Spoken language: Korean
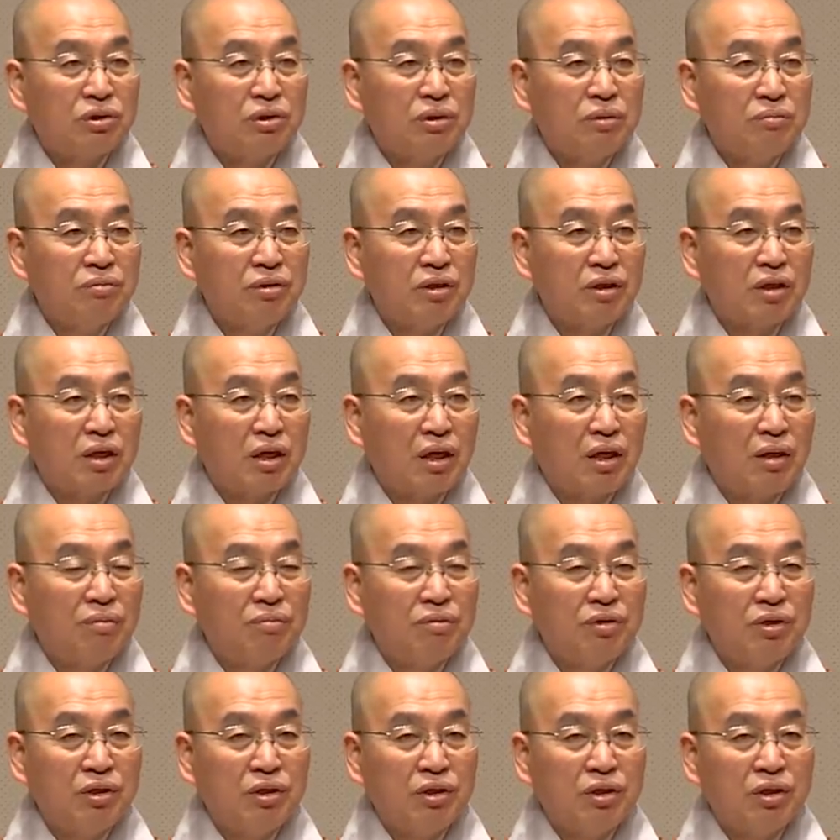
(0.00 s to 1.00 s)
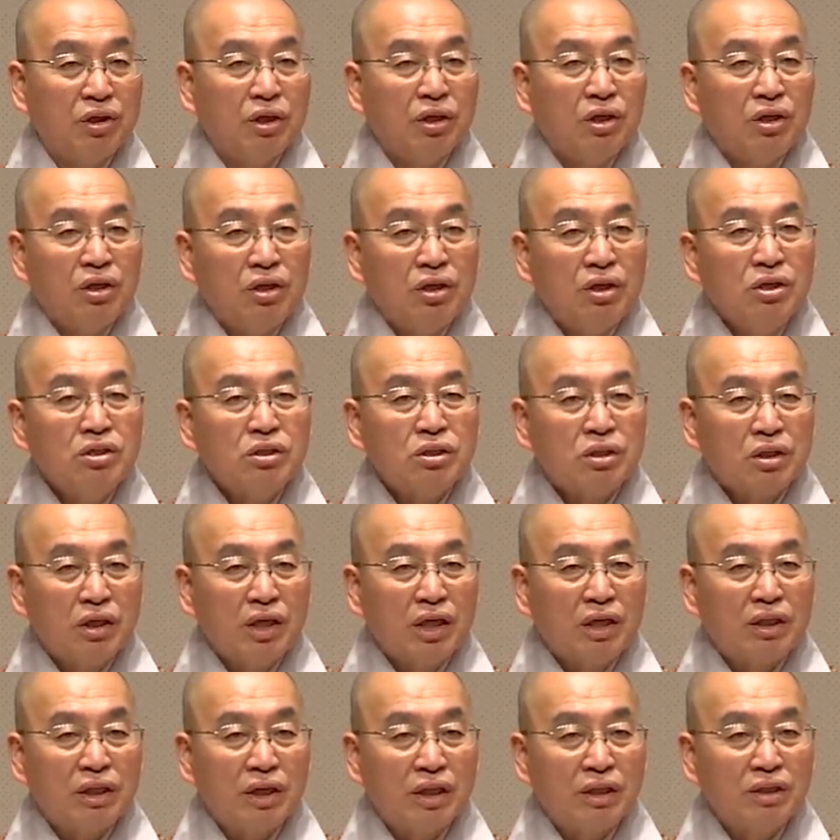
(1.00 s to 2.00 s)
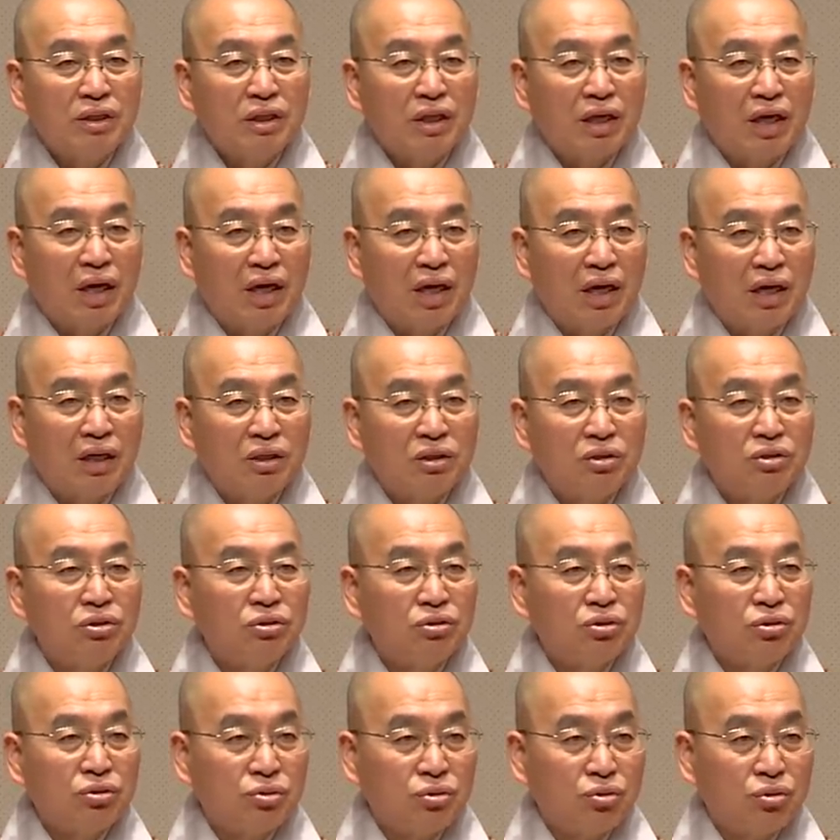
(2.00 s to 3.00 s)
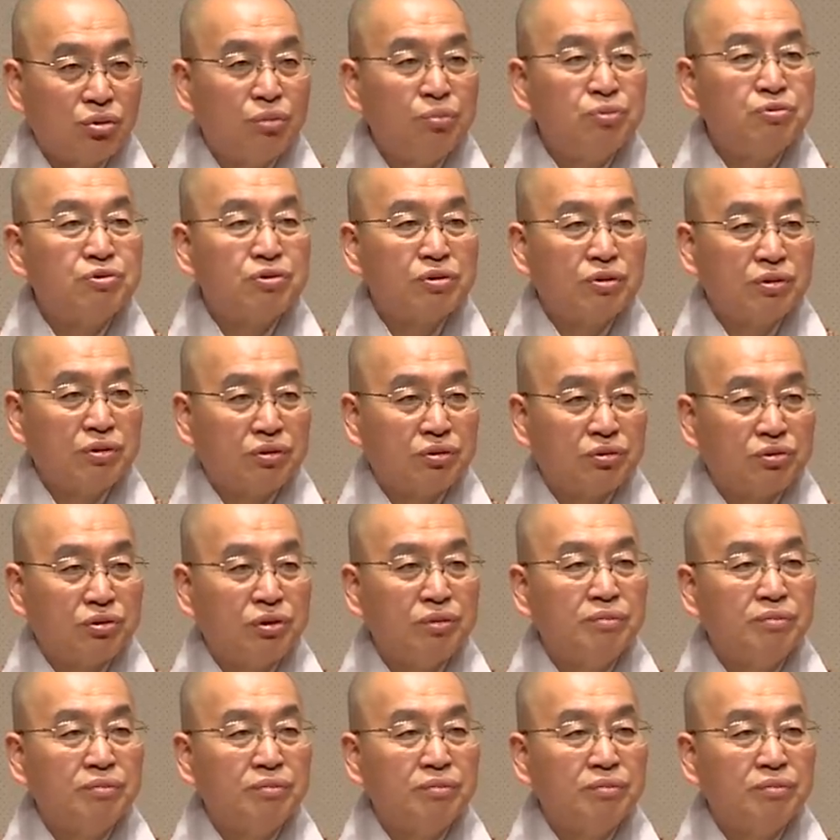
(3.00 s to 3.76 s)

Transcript: 친밀감이 있어야 된다 이런 거는 없어요.